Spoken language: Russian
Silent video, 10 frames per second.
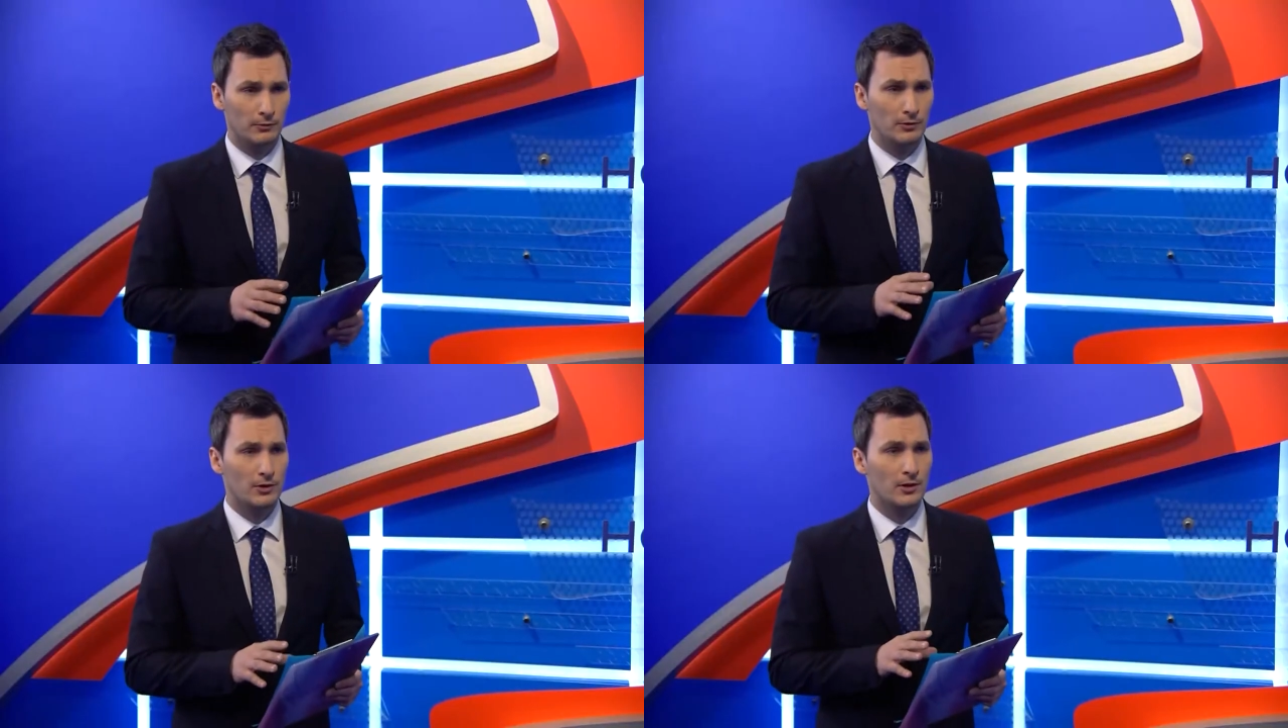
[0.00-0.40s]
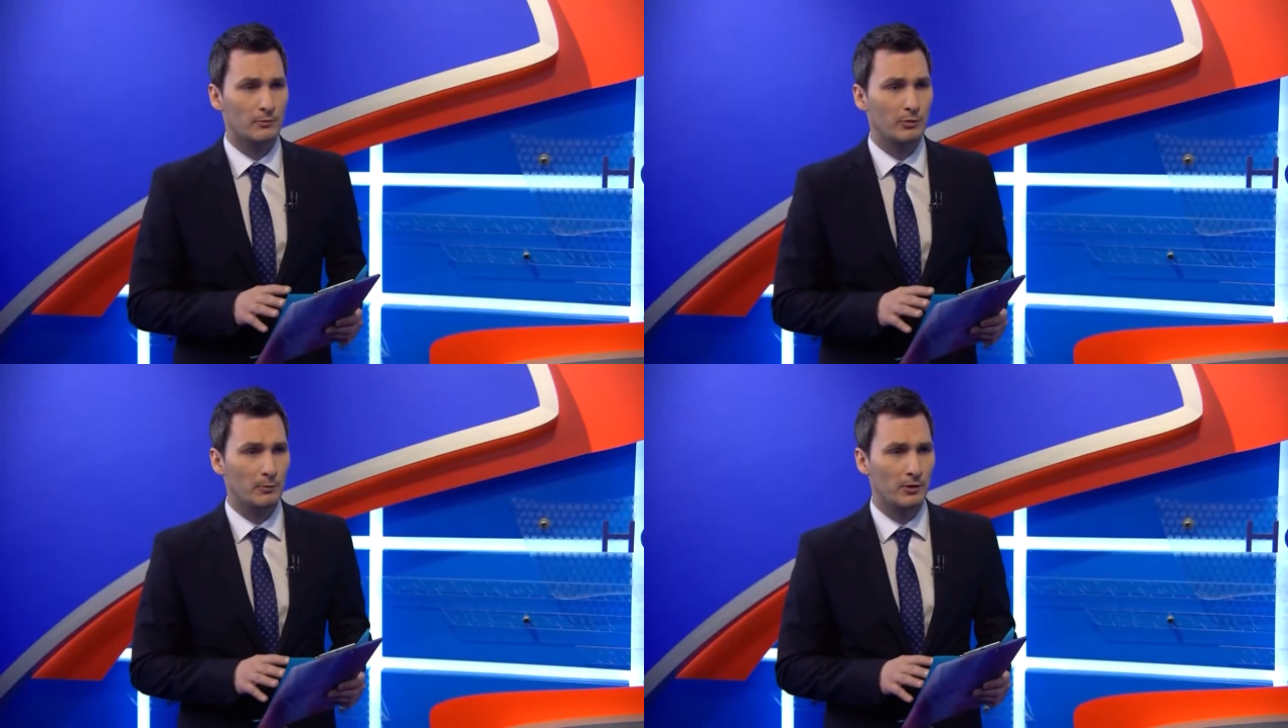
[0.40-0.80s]
Вот сейчас
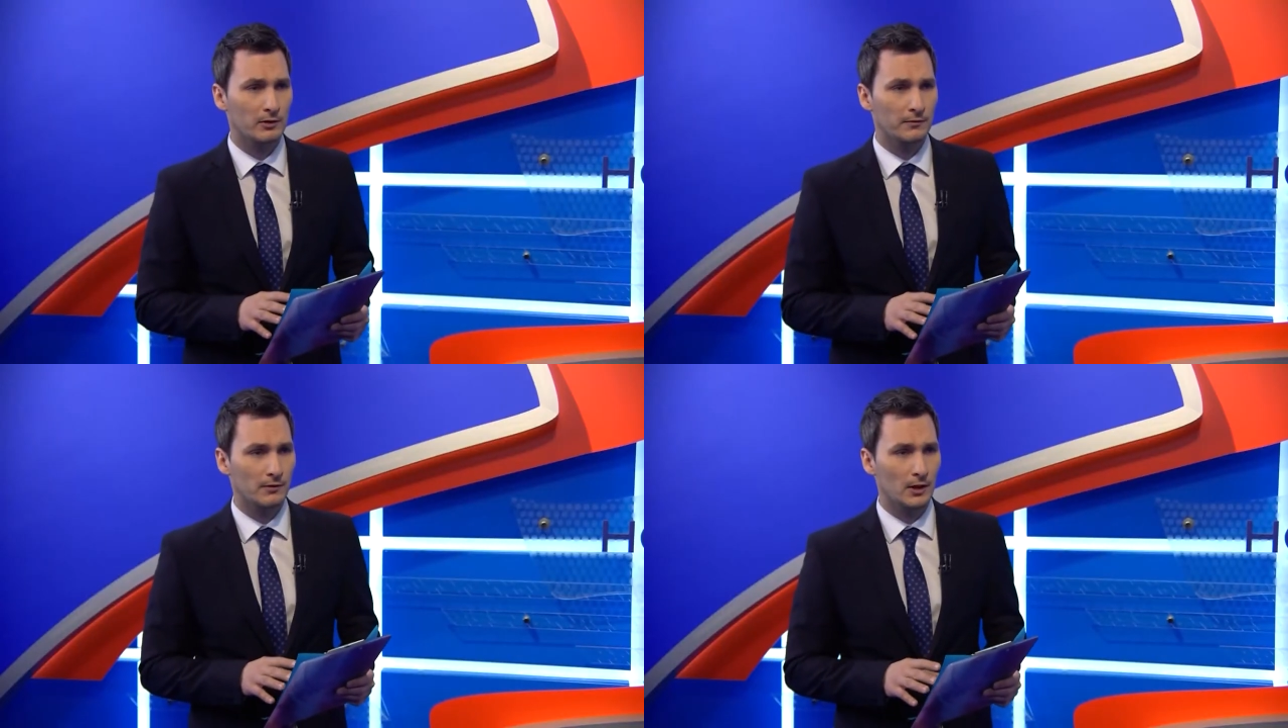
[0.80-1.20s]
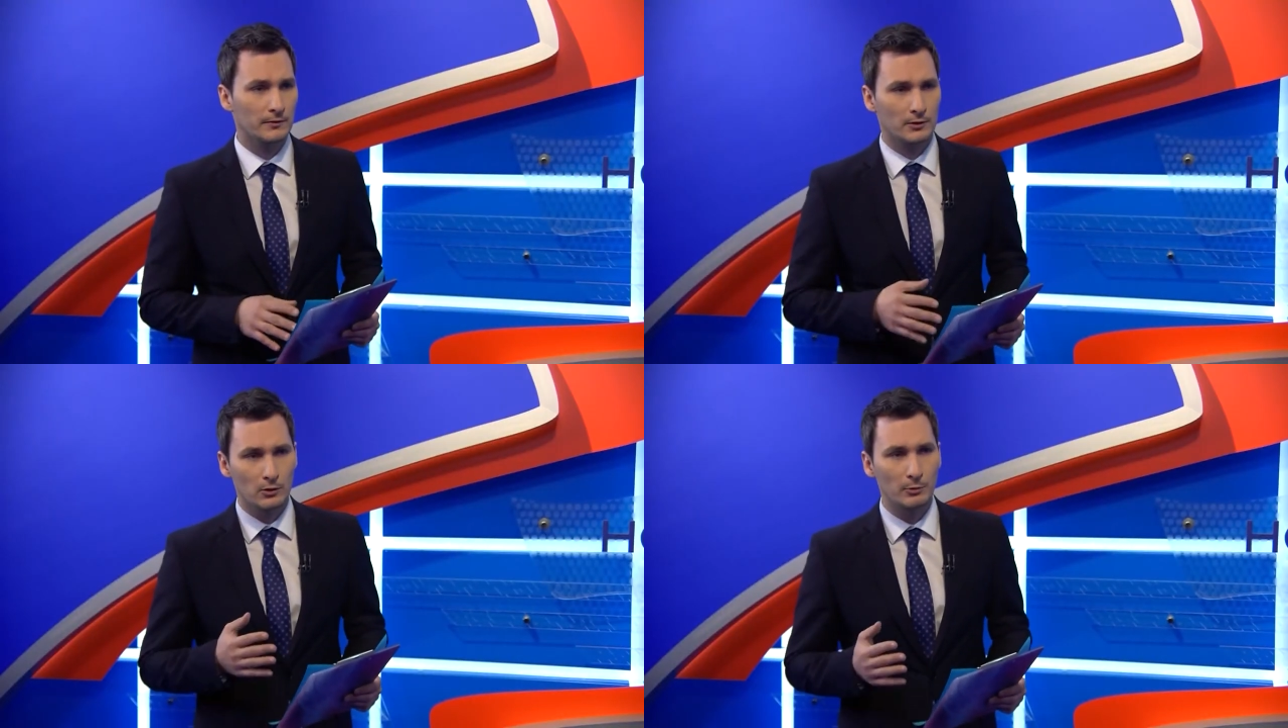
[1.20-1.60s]
Сбербанк
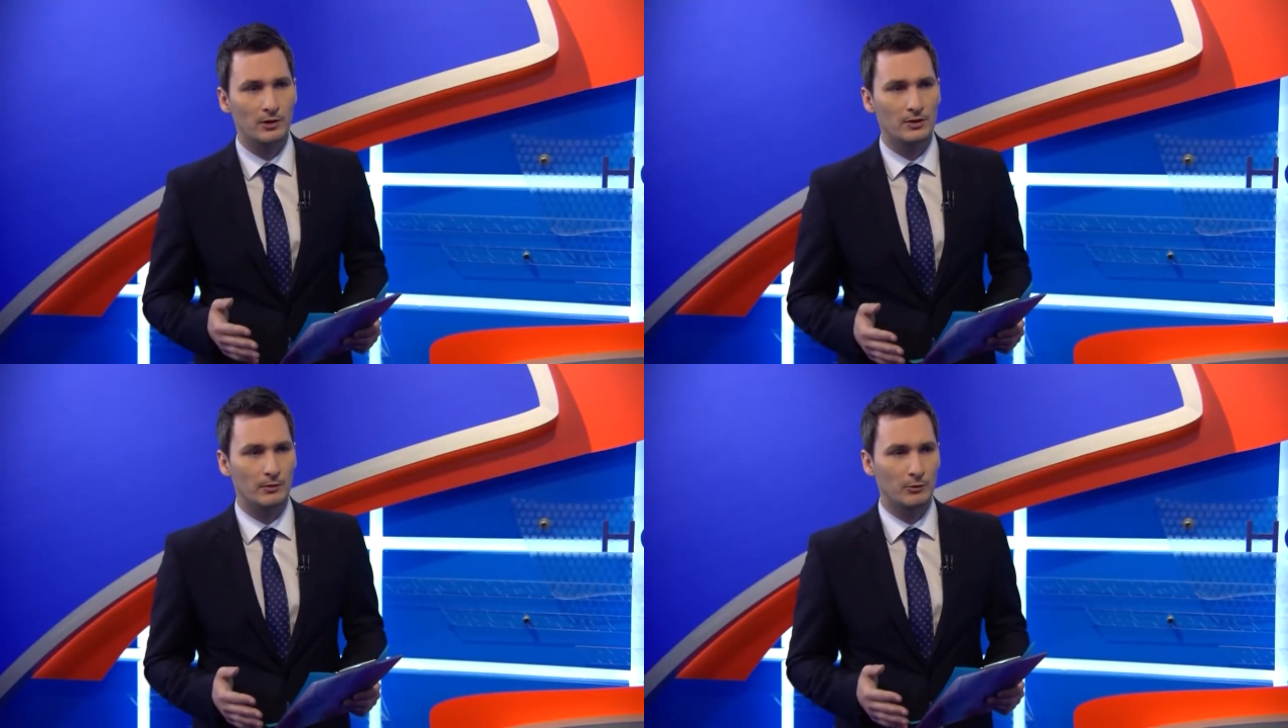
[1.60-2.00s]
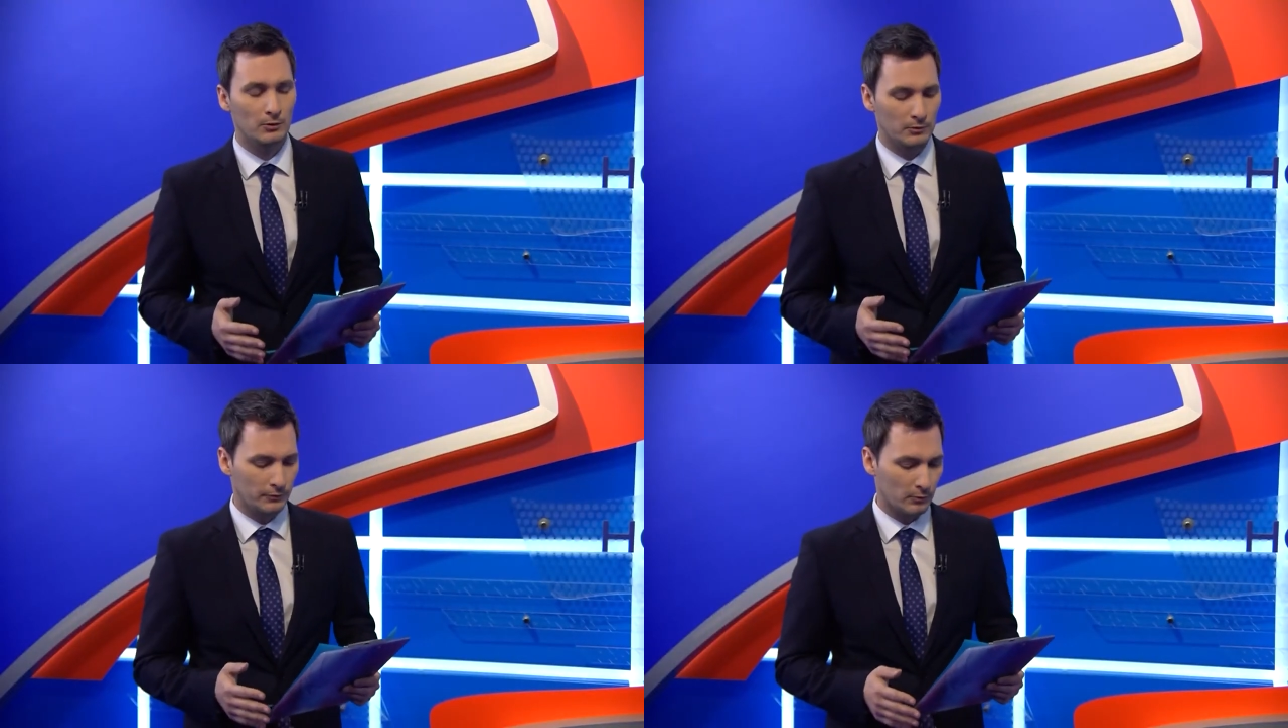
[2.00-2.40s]
вкладывает 150
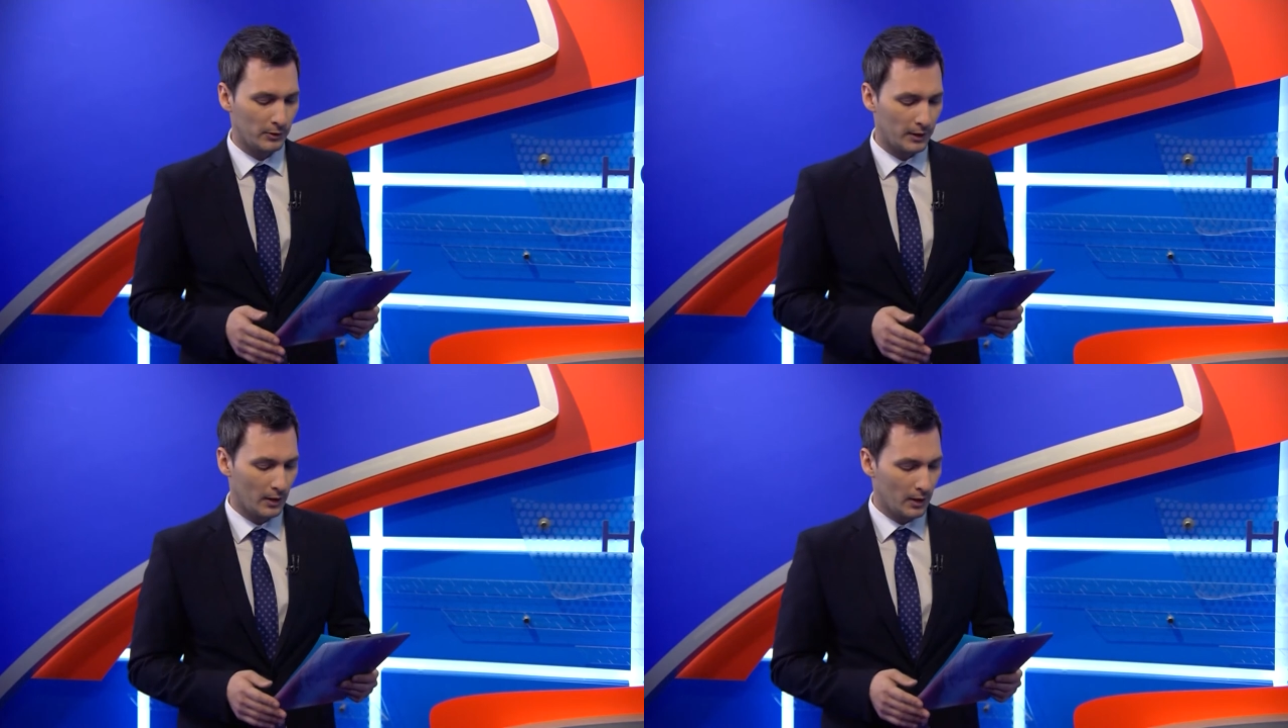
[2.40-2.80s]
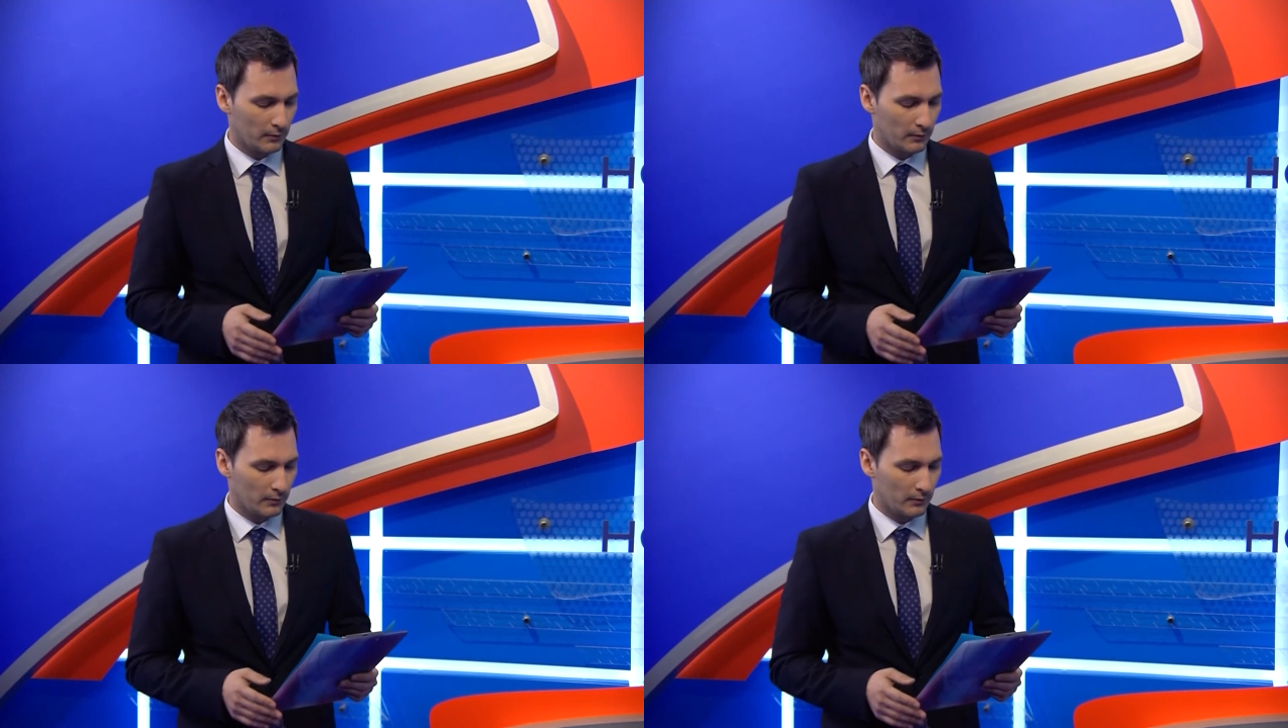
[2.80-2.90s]
миллионов рублей